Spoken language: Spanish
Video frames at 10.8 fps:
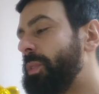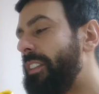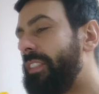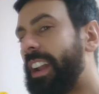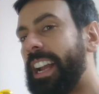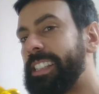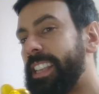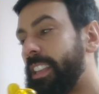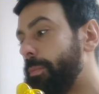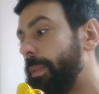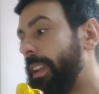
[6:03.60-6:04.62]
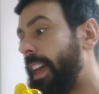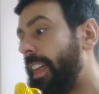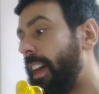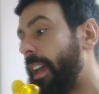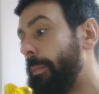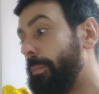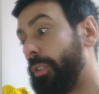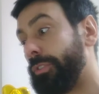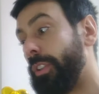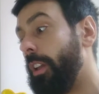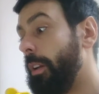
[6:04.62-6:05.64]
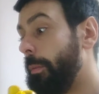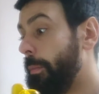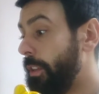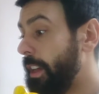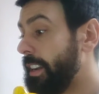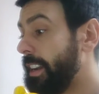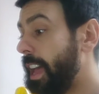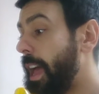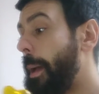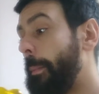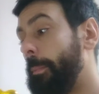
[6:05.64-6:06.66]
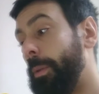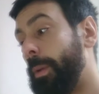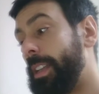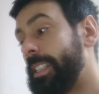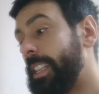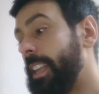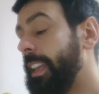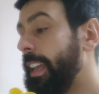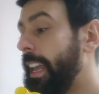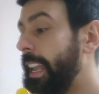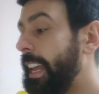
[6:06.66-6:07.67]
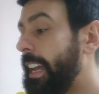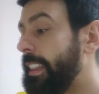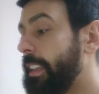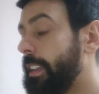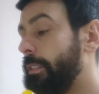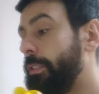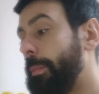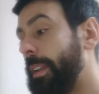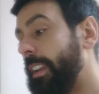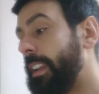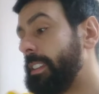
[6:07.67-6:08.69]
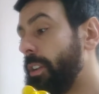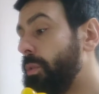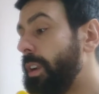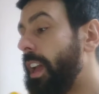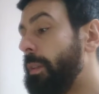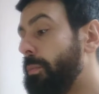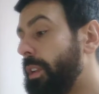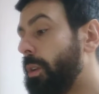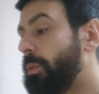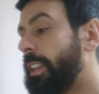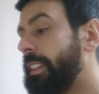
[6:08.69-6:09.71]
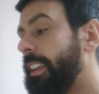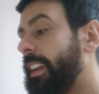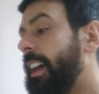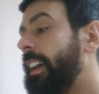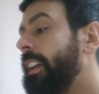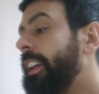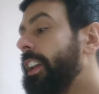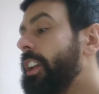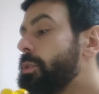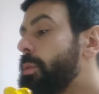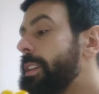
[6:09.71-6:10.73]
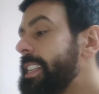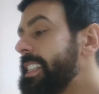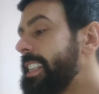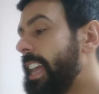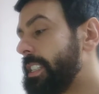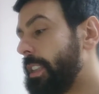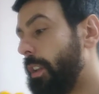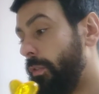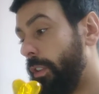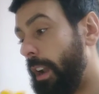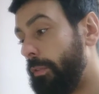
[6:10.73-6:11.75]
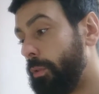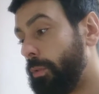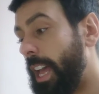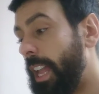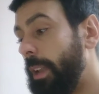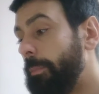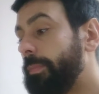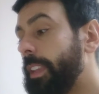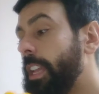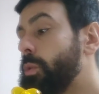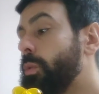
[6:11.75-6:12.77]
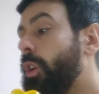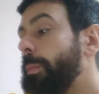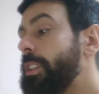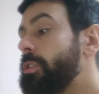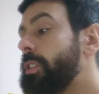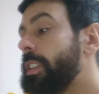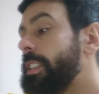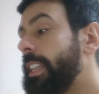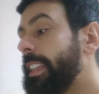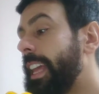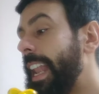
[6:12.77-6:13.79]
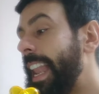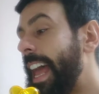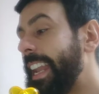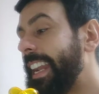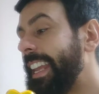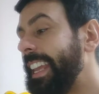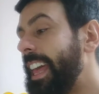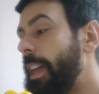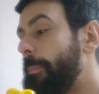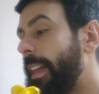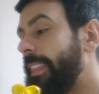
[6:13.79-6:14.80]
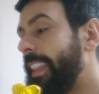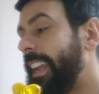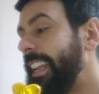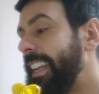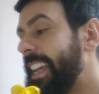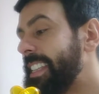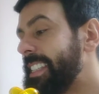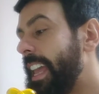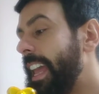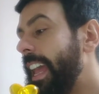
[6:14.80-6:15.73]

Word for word: una fragancia inspirada en vos. Moderna, vivaz, elegante, femenina, segura y muy auténtica. Su esencia es floral frutal, en su comienzo se siente la energía de mandarinas